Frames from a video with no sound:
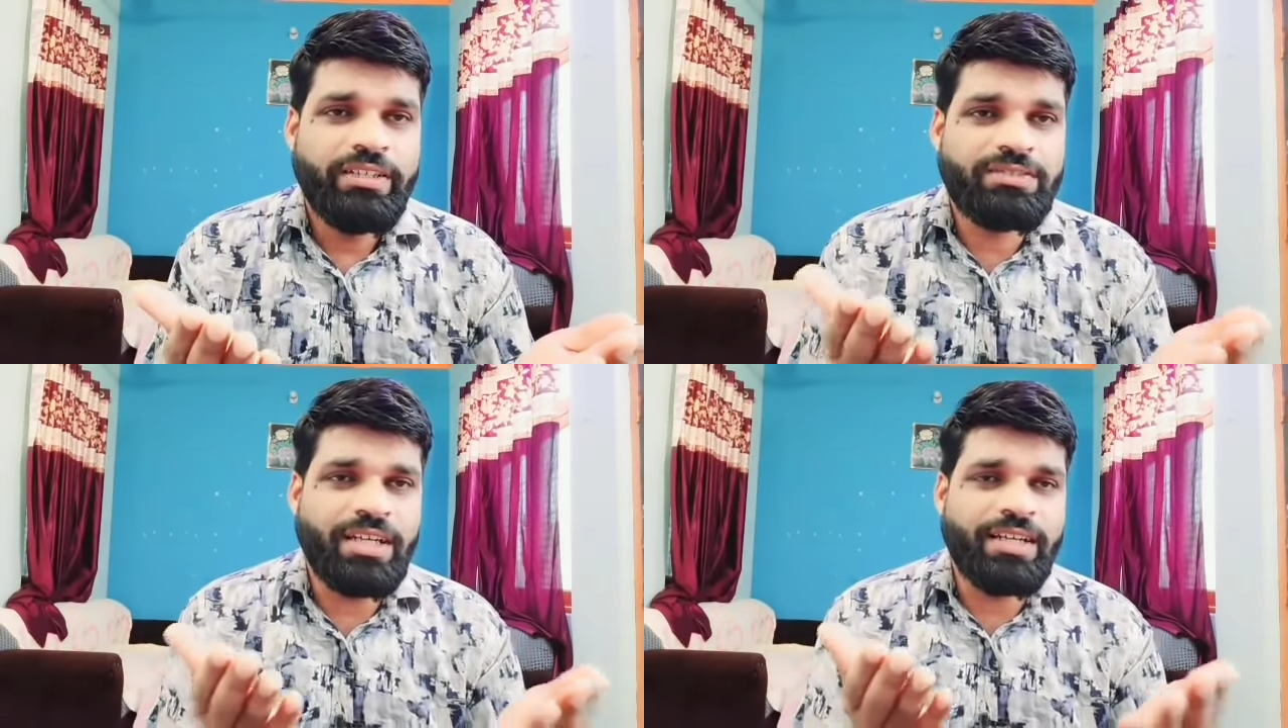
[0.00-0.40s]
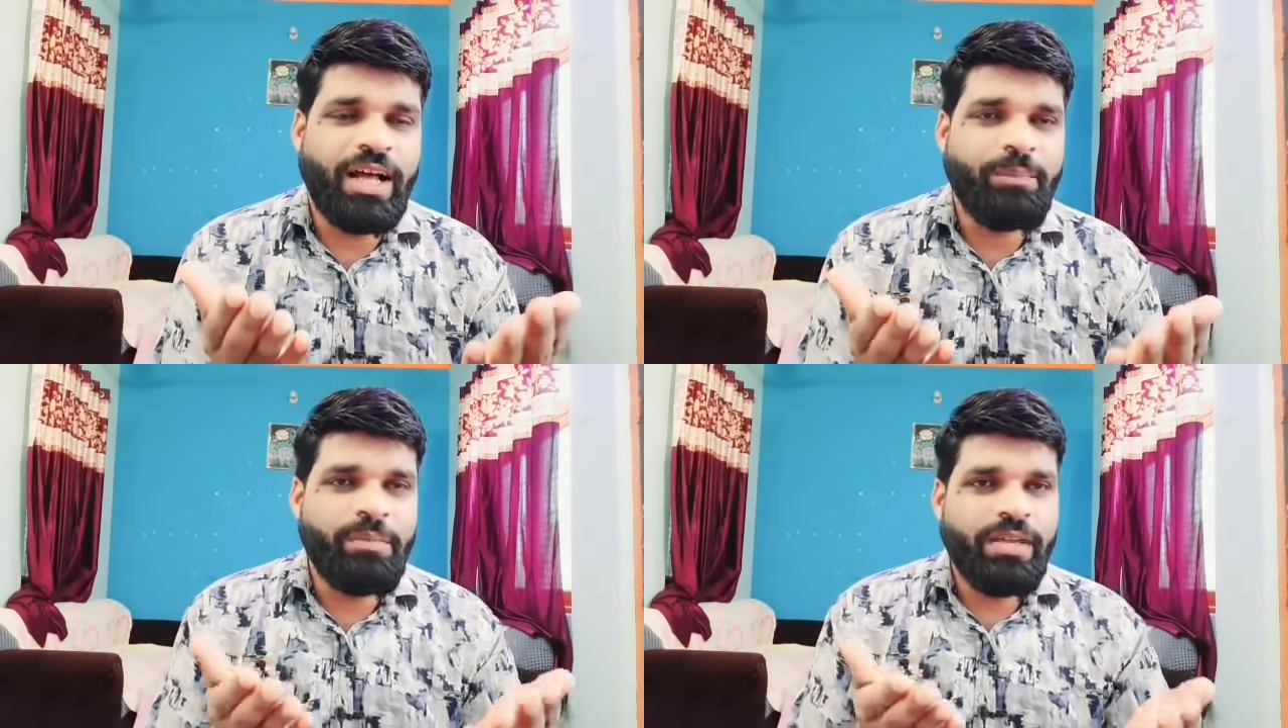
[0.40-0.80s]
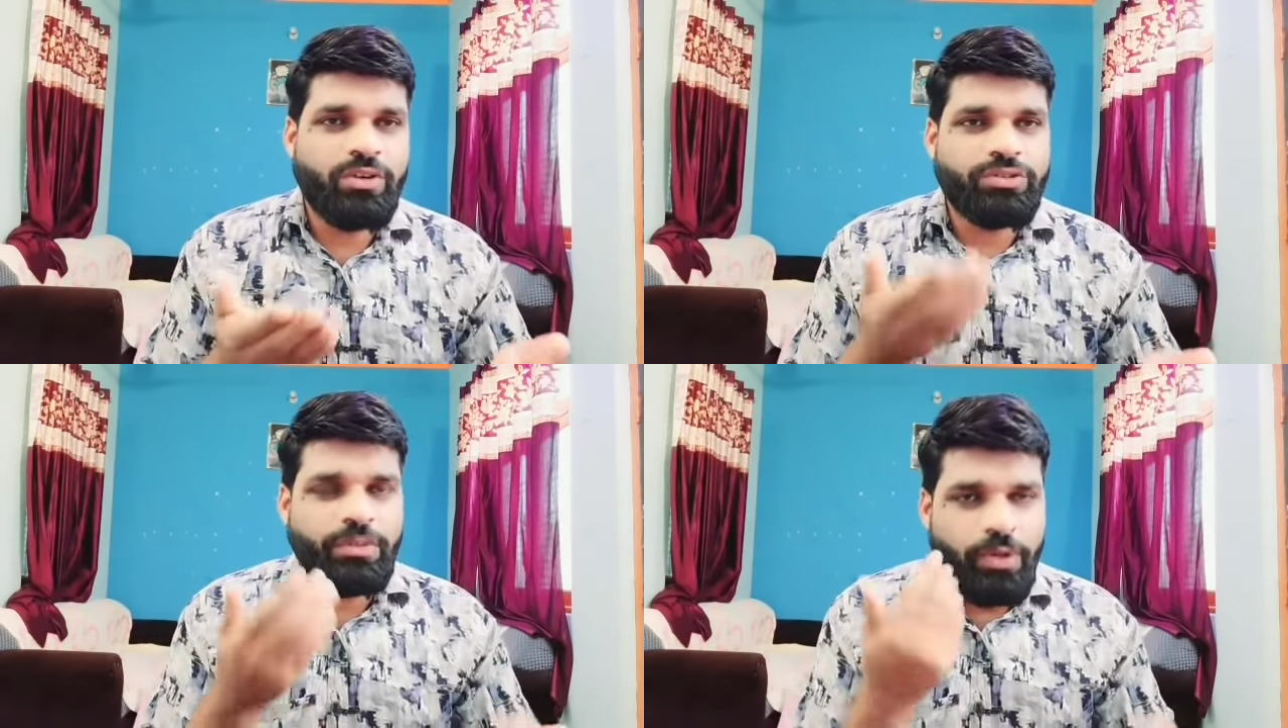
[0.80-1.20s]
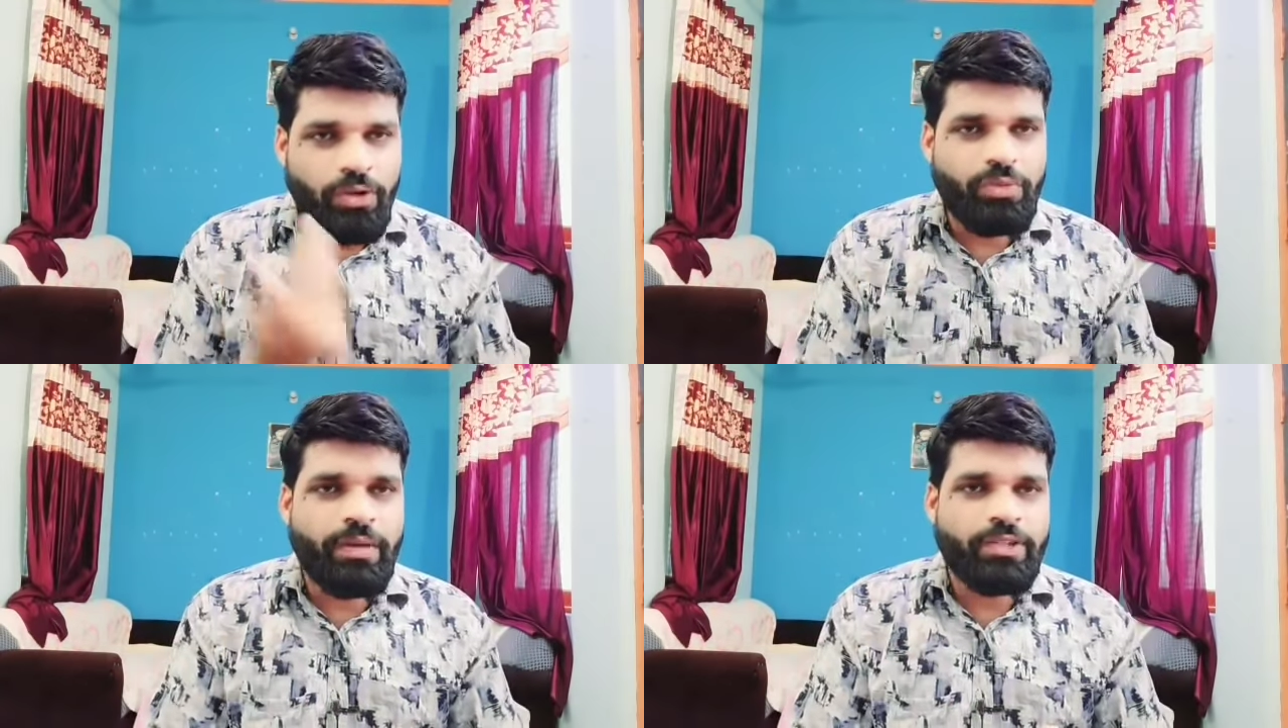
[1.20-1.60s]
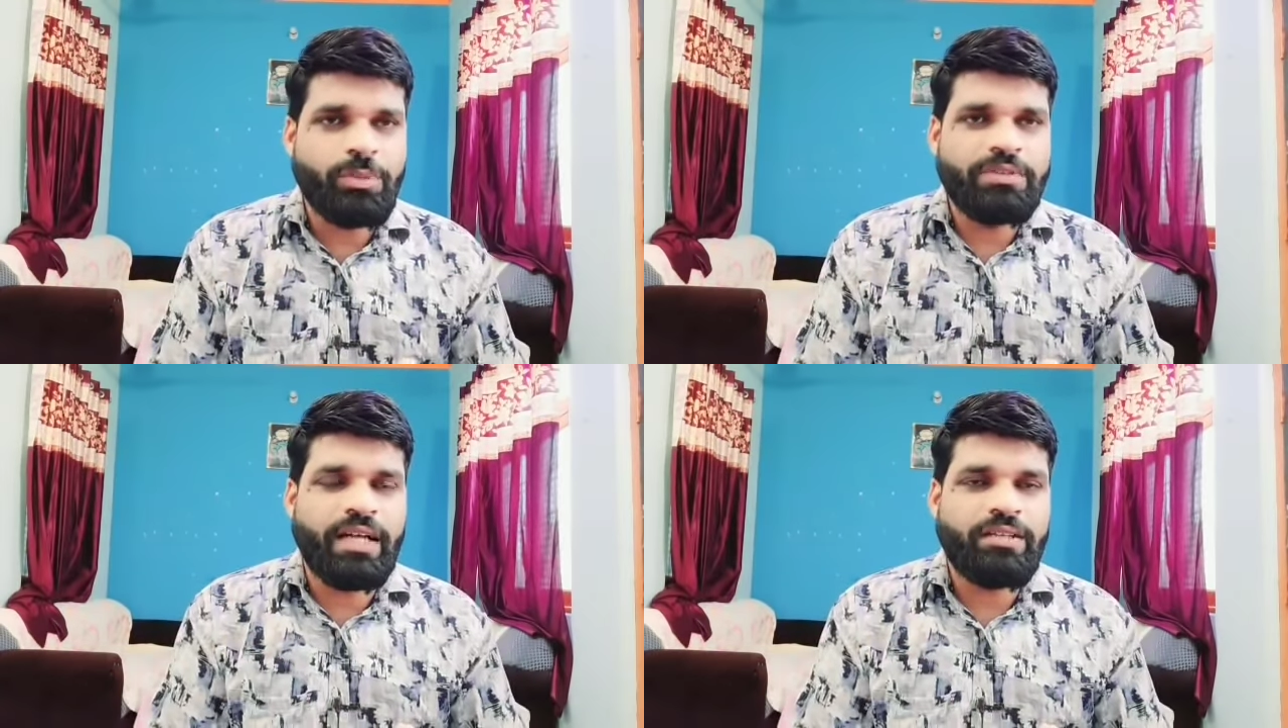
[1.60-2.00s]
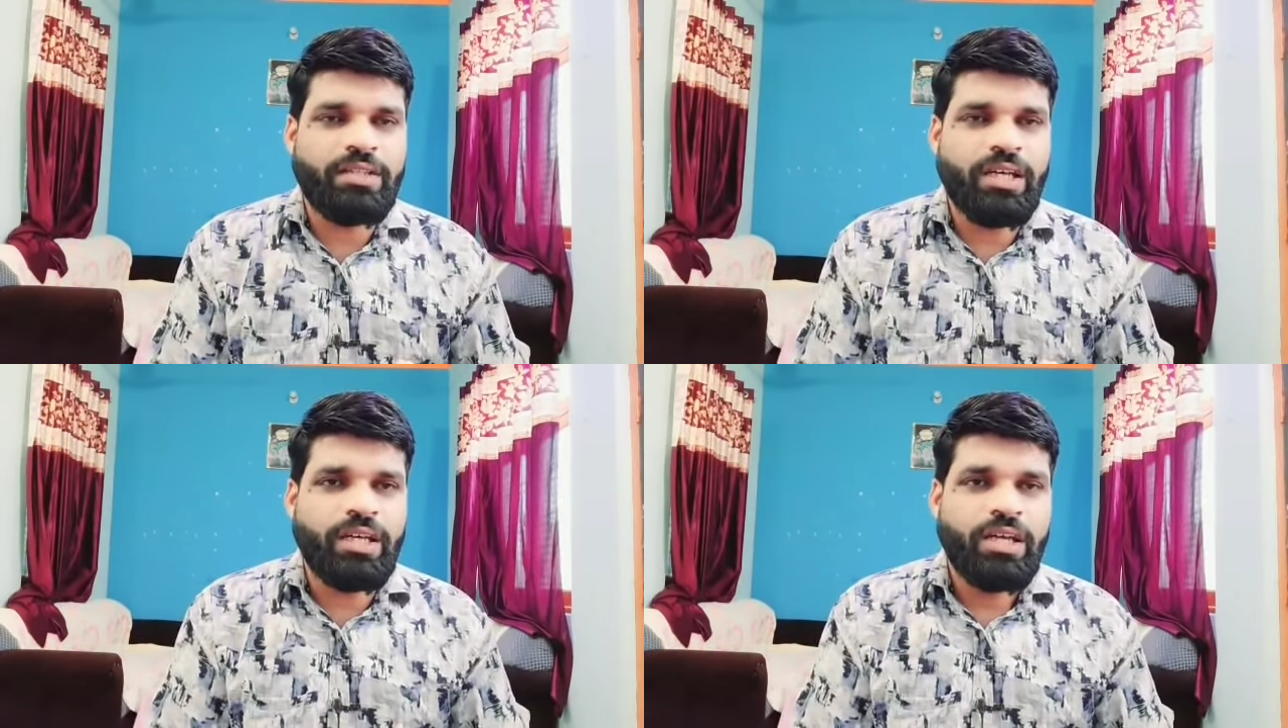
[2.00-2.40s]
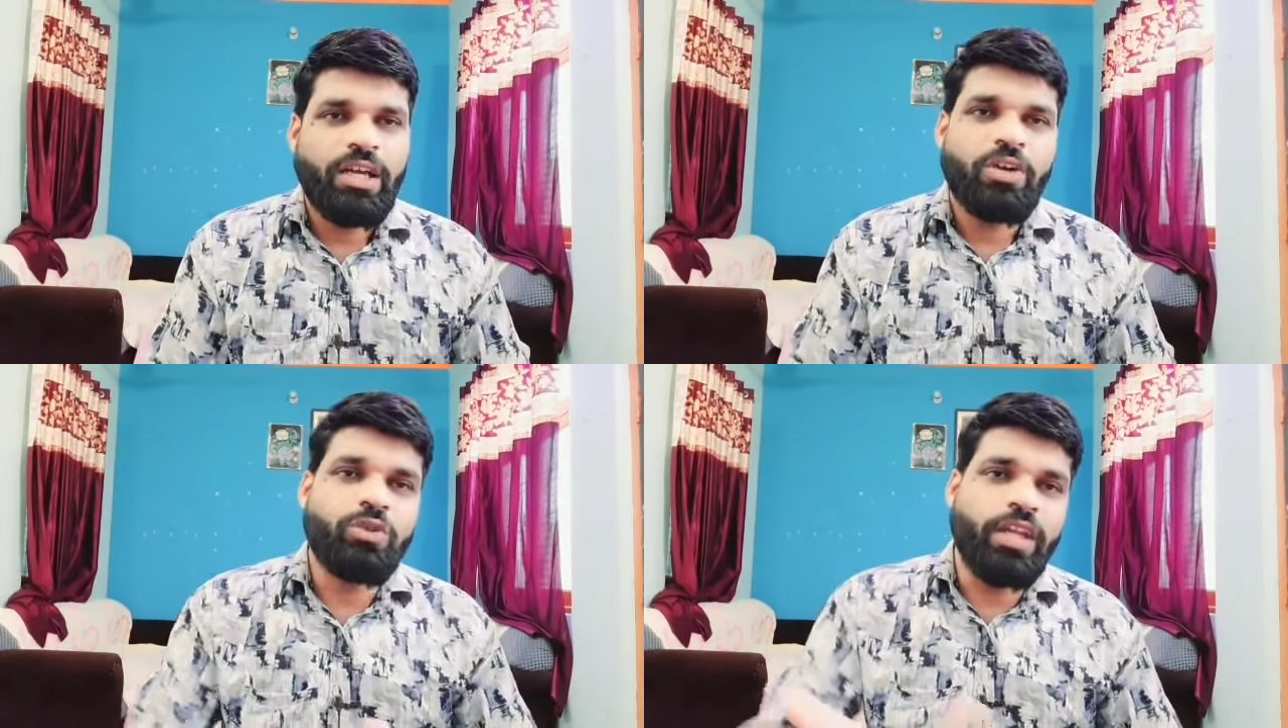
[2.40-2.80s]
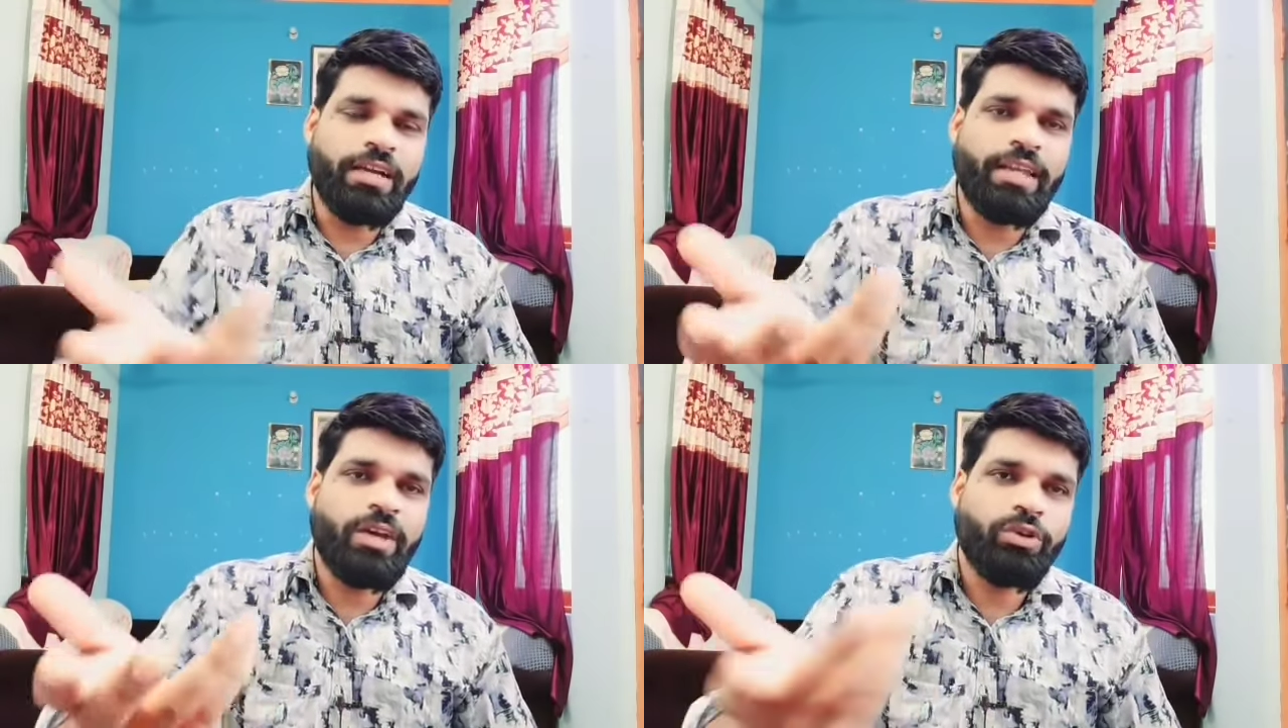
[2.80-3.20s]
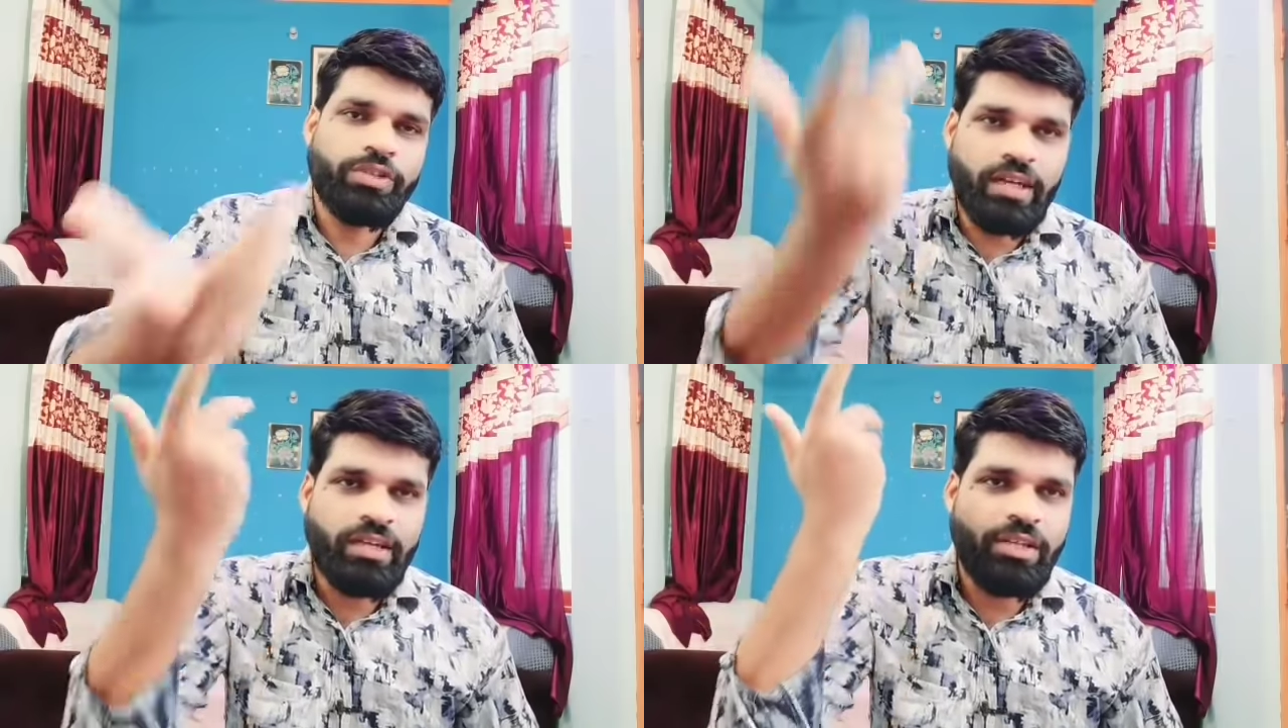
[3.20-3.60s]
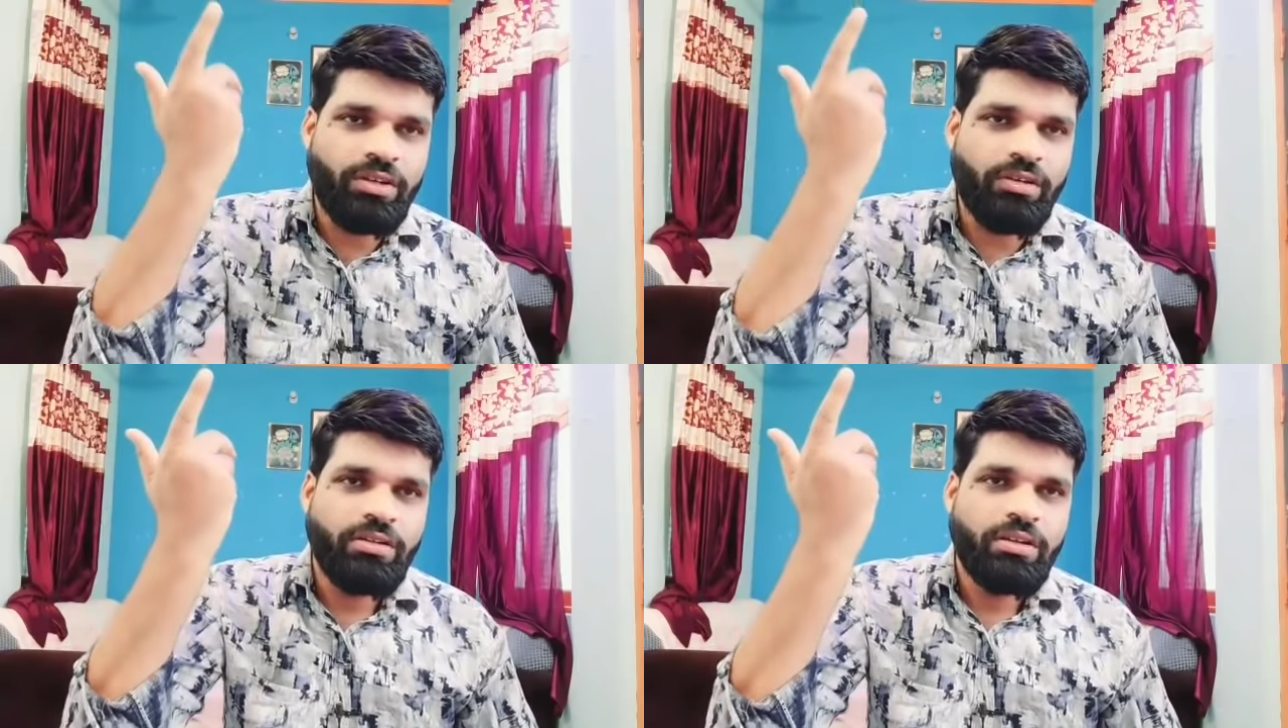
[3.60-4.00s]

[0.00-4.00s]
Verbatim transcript: इंस्टाग्राम में मेरे को इतने फॉलोवर है जो कोई जानते हैं देख रहा है कोई देखने दो